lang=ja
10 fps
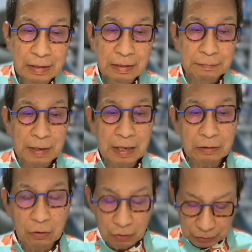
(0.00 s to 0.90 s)
まあ、あ
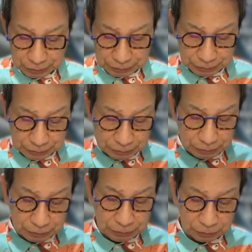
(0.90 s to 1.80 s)
の、
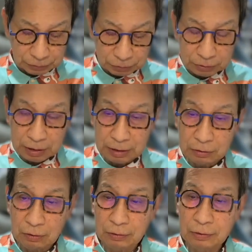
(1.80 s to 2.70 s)
そんなあ
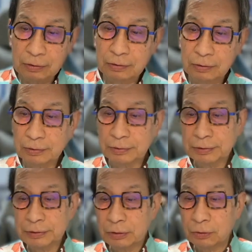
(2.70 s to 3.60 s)
の、
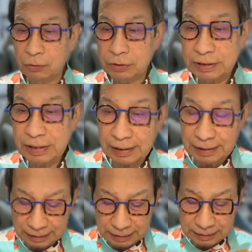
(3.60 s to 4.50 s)
お付き合い
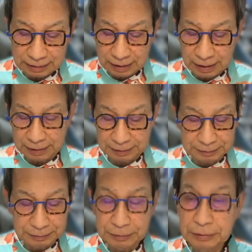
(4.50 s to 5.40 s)
なんですがね、
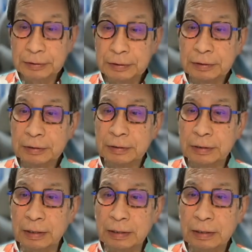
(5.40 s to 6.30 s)

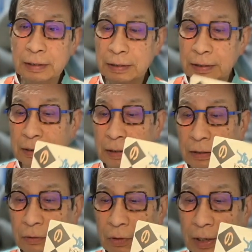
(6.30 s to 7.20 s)
えー、
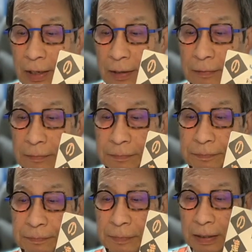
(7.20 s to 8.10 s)
これ、
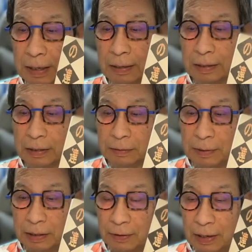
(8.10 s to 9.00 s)
まあね、今
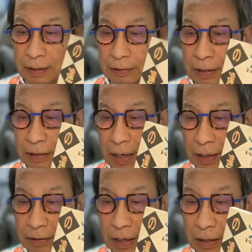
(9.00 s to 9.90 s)
では手に入
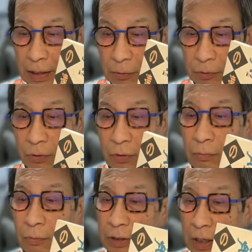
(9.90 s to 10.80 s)
んないかもと
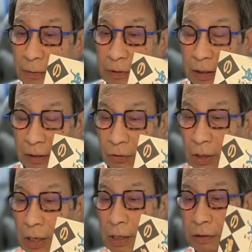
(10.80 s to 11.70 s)
申し上げましたけど、
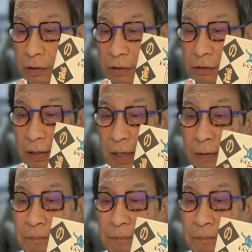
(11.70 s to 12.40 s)
実はね、